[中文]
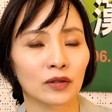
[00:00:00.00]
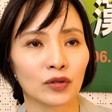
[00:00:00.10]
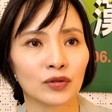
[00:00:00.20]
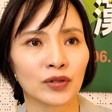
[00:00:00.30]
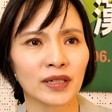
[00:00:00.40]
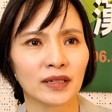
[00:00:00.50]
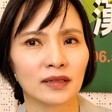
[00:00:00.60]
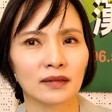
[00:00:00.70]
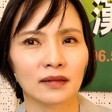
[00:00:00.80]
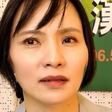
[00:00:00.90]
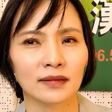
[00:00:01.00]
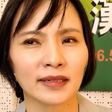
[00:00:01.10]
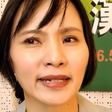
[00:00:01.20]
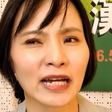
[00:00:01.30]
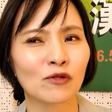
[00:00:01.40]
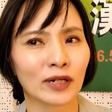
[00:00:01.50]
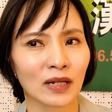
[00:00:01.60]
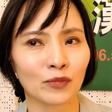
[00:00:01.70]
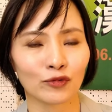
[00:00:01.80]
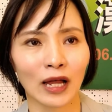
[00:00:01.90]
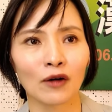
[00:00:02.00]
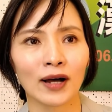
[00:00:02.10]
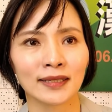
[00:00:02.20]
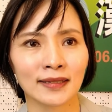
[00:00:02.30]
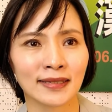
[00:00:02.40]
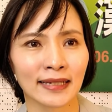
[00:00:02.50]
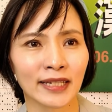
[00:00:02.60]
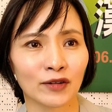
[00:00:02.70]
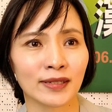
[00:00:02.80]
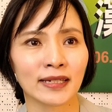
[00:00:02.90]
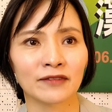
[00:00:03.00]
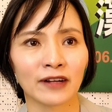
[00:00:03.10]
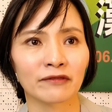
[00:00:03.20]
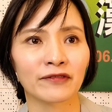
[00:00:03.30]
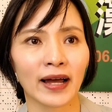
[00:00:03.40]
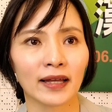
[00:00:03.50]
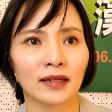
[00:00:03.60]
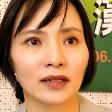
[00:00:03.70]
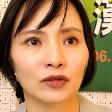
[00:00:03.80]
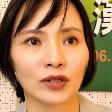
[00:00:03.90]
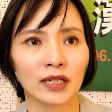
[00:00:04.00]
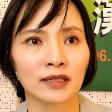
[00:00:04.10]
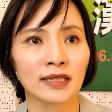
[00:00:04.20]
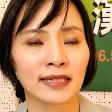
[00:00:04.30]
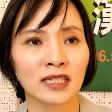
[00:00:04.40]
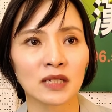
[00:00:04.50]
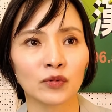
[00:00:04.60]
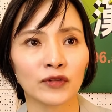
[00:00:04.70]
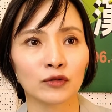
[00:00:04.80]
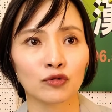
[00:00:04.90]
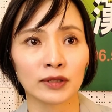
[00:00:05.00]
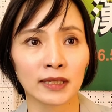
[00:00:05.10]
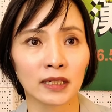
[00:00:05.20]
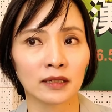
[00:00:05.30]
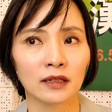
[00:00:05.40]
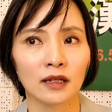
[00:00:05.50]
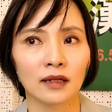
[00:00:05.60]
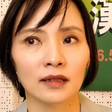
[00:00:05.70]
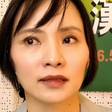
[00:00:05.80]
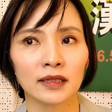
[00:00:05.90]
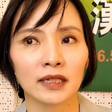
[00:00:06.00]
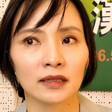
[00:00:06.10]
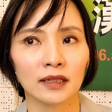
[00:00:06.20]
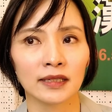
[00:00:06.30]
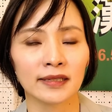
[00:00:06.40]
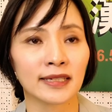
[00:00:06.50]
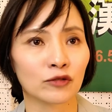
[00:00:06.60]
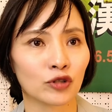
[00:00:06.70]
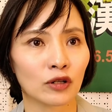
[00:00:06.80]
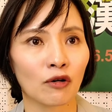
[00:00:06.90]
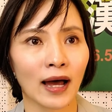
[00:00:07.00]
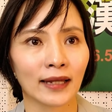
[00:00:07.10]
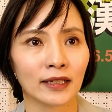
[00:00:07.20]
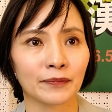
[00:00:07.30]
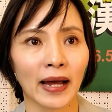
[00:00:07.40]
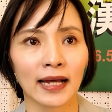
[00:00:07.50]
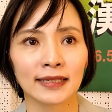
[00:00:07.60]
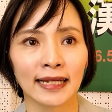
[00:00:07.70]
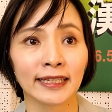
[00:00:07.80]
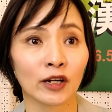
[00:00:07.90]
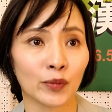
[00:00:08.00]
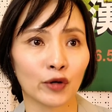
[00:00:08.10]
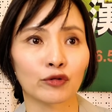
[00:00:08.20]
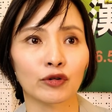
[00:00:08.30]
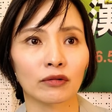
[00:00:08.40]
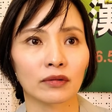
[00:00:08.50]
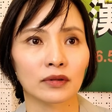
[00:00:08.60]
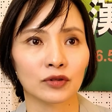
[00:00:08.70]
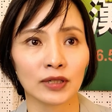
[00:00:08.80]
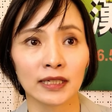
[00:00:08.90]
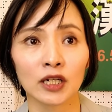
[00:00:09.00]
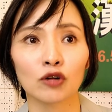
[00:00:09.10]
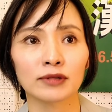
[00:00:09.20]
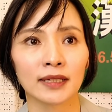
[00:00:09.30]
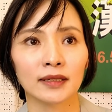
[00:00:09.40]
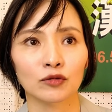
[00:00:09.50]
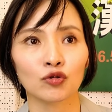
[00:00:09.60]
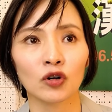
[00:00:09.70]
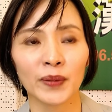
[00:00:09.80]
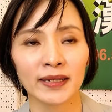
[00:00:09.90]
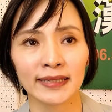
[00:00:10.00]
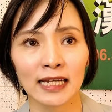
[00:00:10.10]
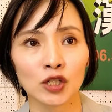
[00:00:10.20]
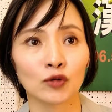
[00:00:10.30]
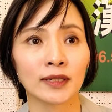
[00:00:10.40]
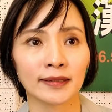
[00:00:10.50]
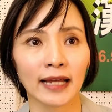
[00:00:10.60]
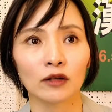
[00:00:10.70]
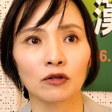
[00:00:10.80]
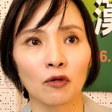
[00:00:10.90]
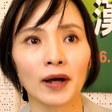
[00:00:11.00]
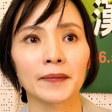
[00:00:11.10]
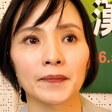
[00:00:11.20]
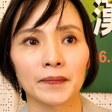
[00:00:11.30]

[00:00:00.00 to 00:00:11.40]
嗯，对，所以。真的要亡羊补牢的话，其实删掉也是一个方法，对。可是刑事的部分，如果真的真的已经沉醉的话，你把它删掉也没有用，就已经构成了。如果被人家收证到的话，